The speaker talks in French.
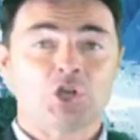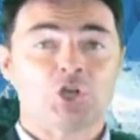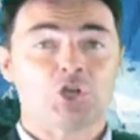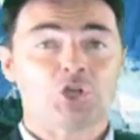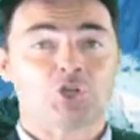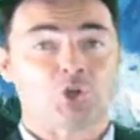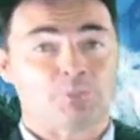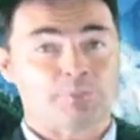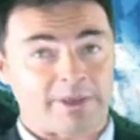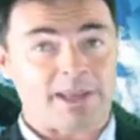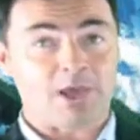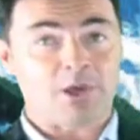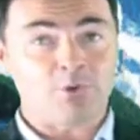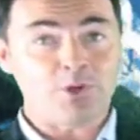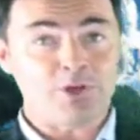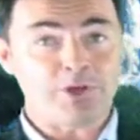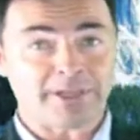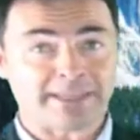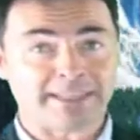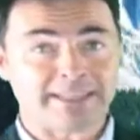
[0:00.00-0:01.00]

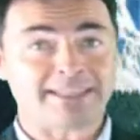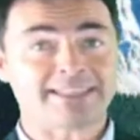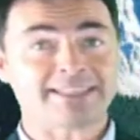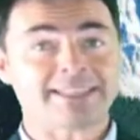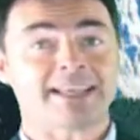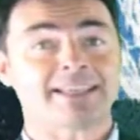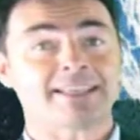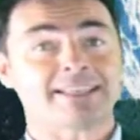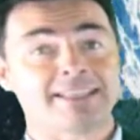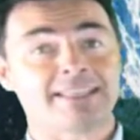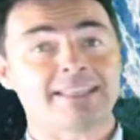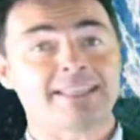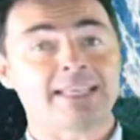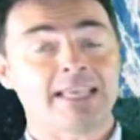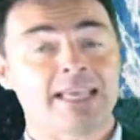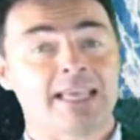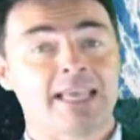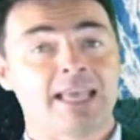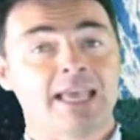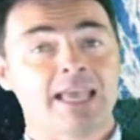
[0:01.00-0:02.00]
Schopenhauer qui disait
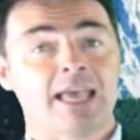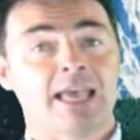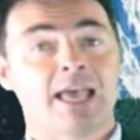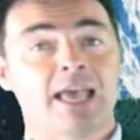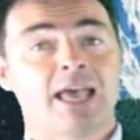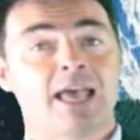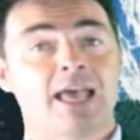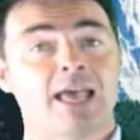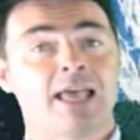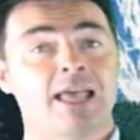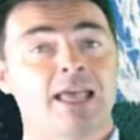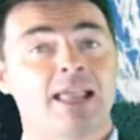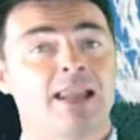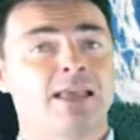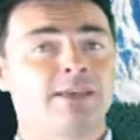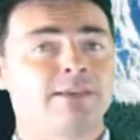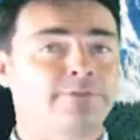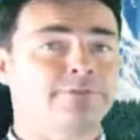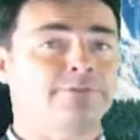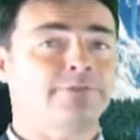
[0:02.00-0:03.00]
ainsi
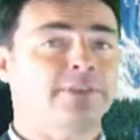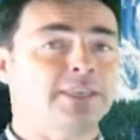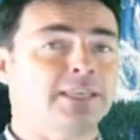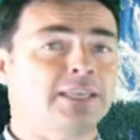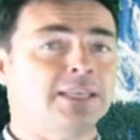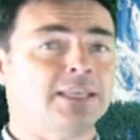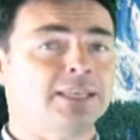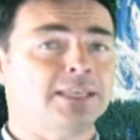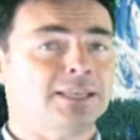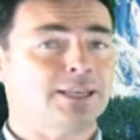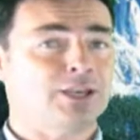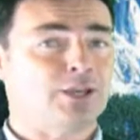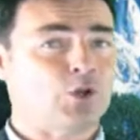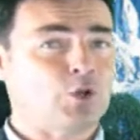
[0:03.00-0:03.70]
La vie